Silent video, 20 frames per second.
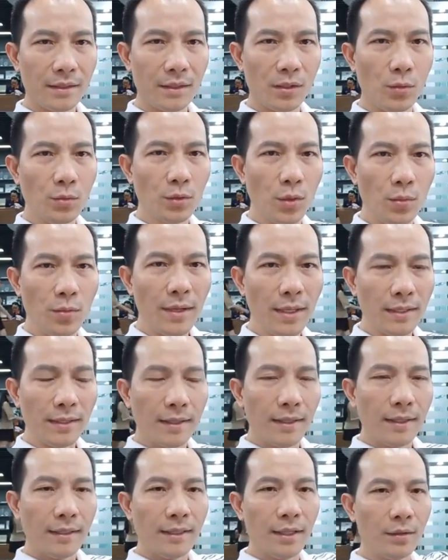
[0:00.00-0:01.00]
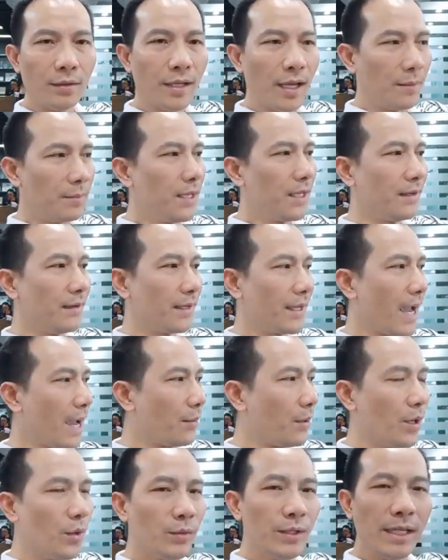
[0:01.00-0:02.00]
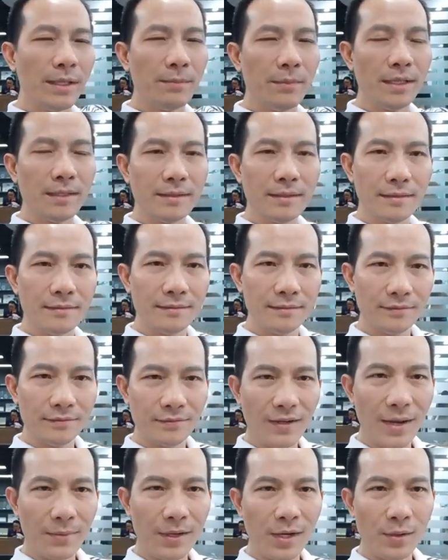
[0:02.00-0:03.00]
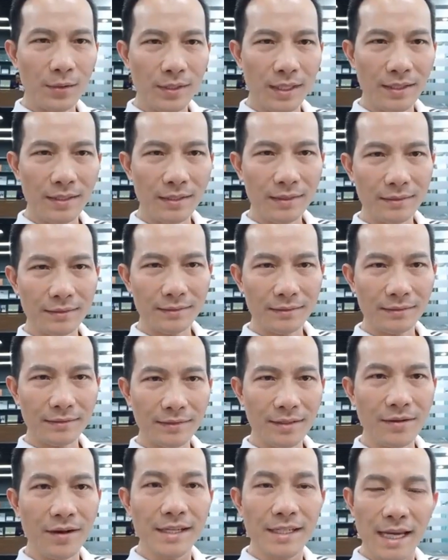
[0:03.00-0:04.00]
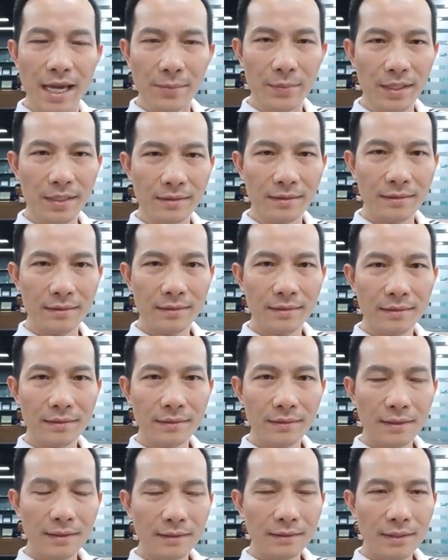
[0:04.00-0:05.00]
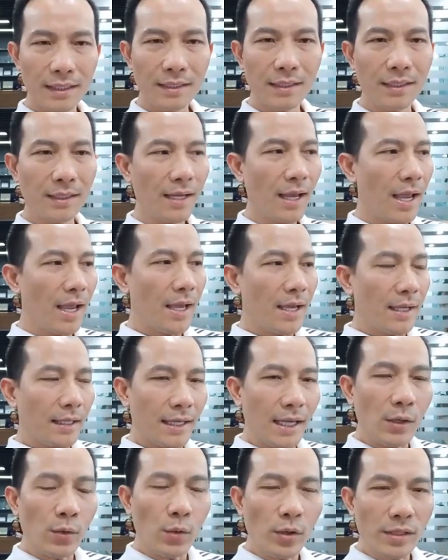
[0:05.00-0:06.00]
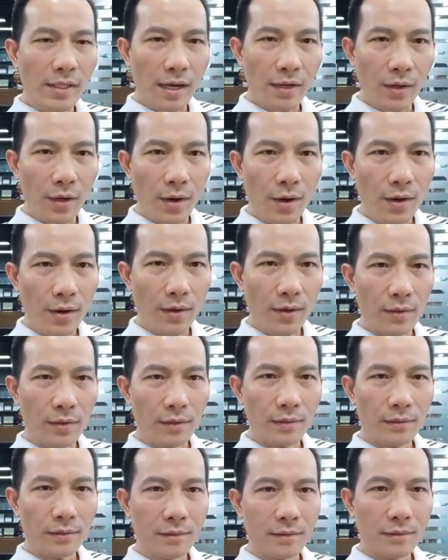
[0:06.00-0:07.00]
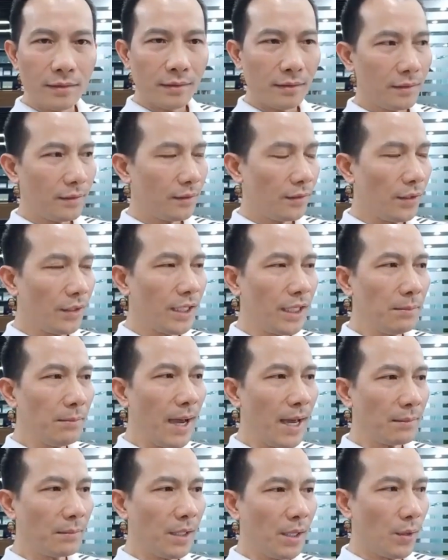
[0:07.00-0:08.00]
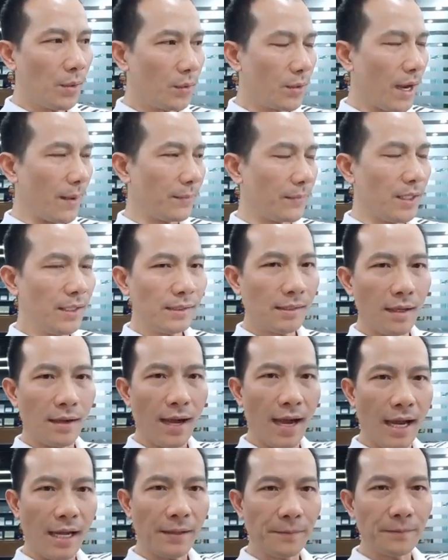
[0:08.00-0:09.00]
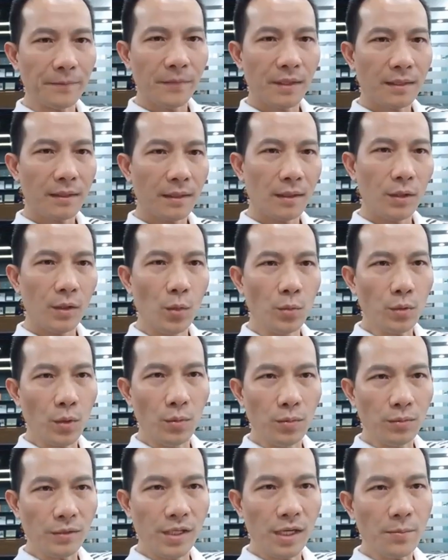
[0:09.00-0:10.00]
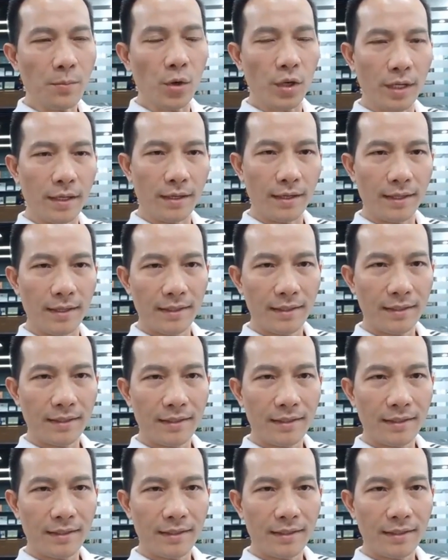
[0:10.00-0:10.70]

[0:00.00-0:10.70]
lúng túng ấy, thì có thể bị người khác bắt đầu nhìn mình và bắt đầu thấy cười chê mình. Thế thì cái nỗi sợ đó nó khiến bạn bắt đầu cảm thấy sợ hãi, lúng túng trước mọi người.